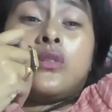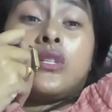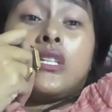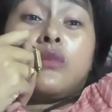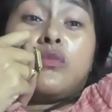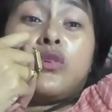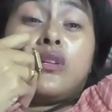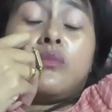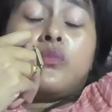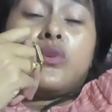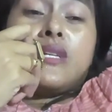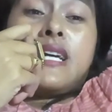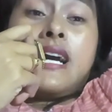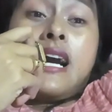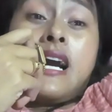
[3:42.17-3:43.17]
semua orang
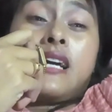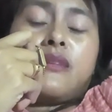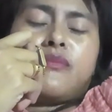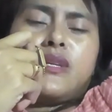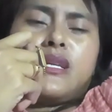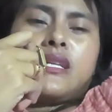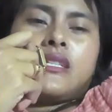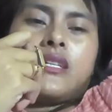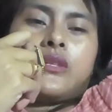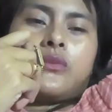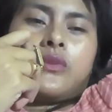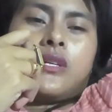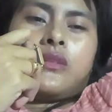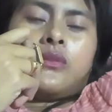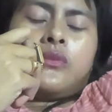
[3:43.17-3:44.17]
punya hak menilai
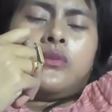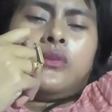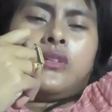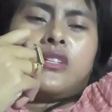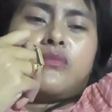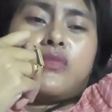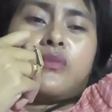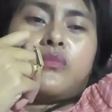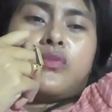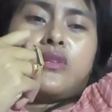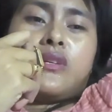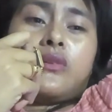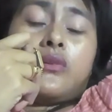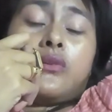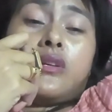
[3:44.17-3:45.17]
sesuatu semua
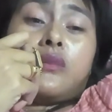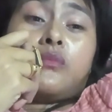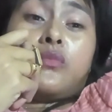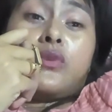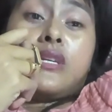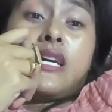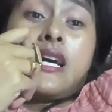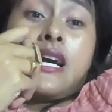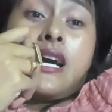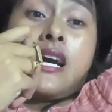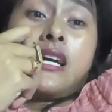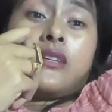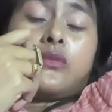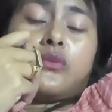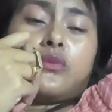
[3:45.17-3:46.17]
punya orang punya
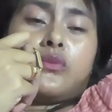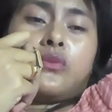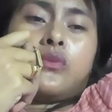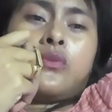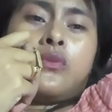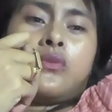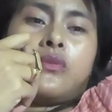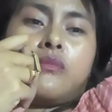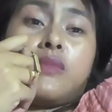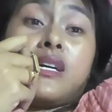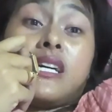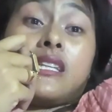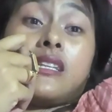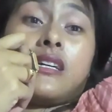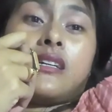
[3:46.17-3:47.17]
hak untuk
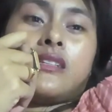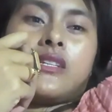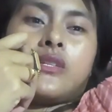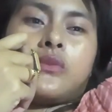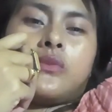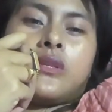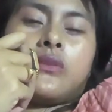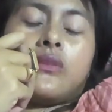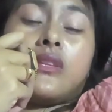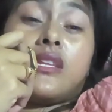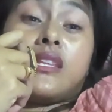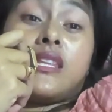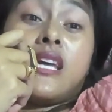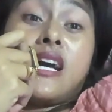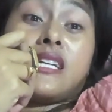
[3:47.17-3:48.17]
mengatakan sesuatu
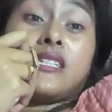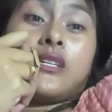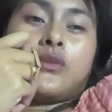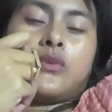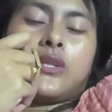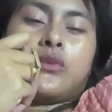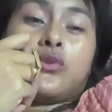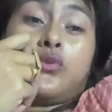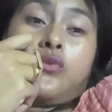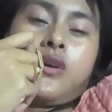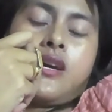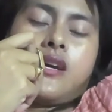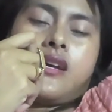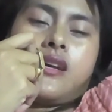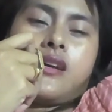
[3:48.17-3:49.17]
tentang sesuatu
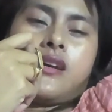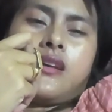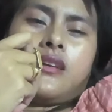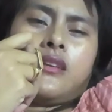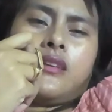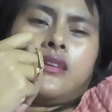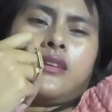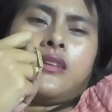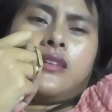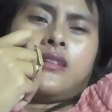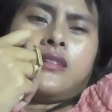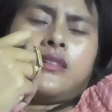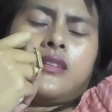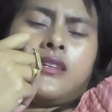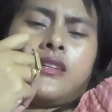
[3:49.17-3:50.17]
juga
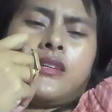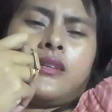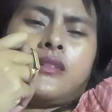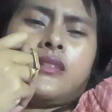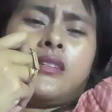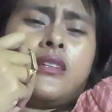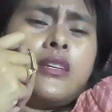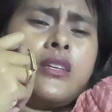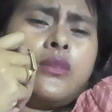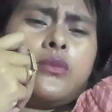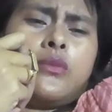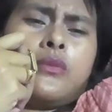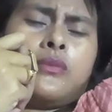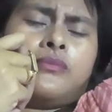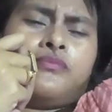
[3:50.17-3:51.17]
nah jadi
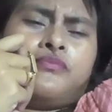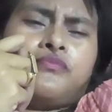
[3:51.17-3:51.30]
itu.